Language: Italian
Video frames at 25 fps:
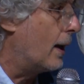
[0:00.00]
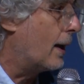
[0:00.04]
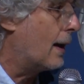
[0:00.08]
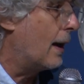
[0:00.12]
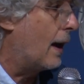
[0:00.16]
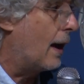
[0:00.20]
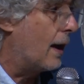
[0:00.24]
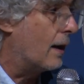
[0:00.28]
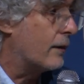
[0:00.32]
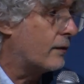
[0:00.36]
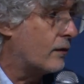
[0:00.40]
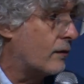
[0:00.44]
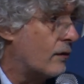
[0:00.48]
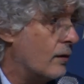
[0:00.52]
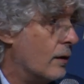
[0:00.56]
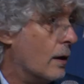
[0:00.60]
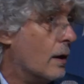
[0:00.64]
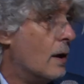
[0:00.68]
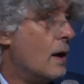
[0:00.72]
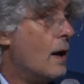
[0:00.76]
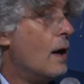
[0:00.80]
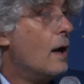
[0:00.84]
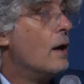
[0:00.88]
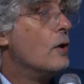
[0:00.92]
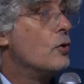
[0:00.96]
classi,
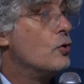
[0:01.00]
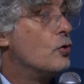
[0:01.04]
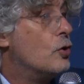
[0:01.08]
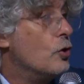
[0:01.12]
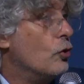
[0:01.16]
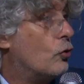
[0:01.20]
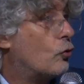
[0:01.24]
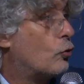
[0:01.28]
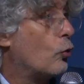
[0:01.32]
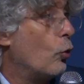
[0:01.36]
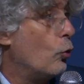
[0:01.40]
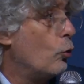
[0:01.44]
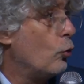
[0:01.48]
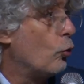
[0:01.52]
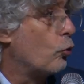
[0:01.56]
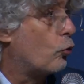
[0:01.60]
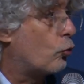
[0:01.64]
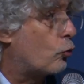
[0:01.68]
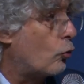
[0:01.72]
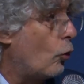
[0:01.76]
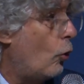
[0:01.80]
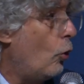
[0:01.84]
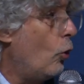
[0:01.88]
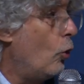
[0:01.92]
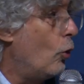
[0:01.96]
ci sono
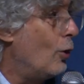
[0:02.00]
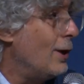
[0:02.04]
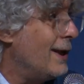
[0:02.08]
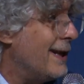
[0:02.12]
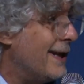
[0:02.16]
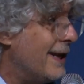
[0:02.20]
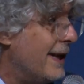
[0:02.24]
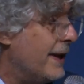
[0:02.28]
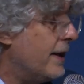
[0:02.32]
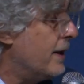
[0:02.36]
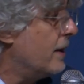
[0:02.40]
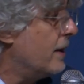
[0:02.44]
solo gli